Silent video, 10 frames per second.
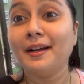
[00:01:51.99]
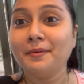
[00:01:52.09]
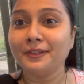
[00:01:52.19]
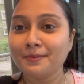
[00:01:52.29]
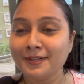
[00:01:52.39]

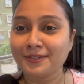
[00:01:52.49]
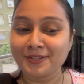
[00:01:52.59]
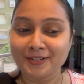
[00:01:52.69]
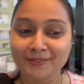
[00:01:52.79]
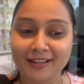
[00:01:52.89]
अभी तो बस
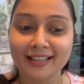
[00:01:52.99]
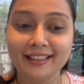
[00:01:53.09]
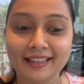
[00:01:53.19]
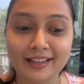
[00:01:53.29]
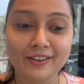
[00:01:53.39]
शुरुआत
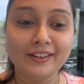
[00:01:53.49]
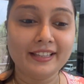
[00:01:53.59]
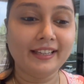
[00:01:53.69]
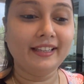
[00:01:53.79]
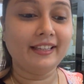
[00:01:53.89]
है और
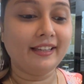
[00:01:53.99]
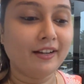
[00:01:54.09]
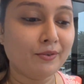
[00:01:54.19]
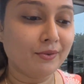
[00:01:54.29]
ये देखिएगा